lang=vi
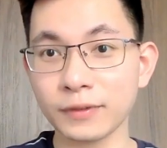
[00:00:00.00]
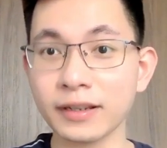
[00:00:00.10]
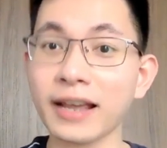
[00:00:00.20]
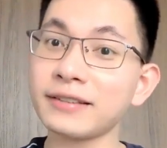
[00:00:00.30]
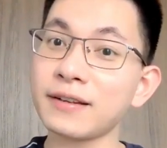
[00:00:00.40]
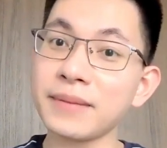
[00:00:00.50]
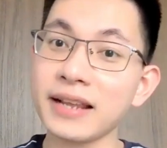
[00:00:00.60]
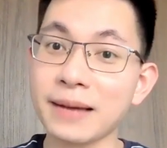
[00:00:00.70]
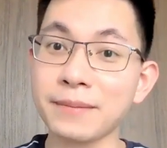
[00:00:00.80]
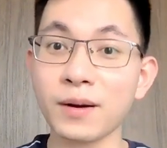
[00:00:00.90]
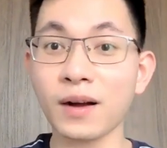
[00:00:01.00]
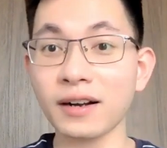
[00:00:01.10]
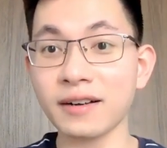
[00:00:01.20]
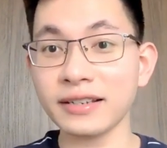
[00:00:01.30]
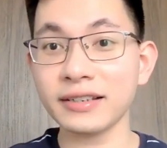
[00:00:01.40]
Ngày xưa mị là một con
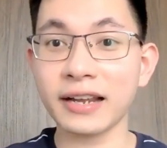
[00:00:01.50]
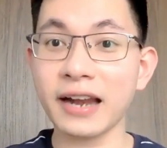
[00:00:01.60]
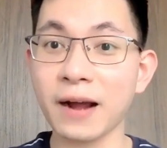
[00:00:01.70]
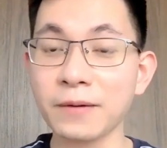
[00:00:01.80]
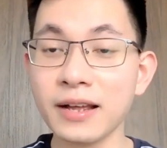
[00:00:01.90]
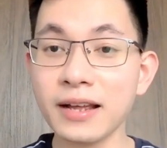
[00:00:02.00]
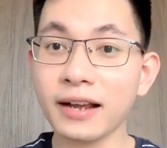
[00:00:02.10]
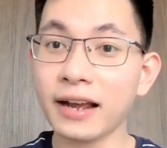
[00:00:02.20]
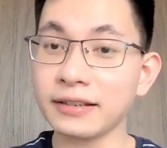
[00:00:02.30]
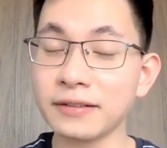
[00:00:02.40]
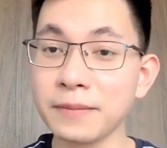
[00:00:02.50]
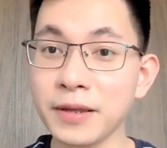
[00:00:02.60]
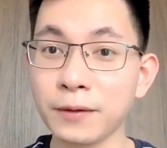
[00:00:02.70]
người như thế nào? Ngày xưa mị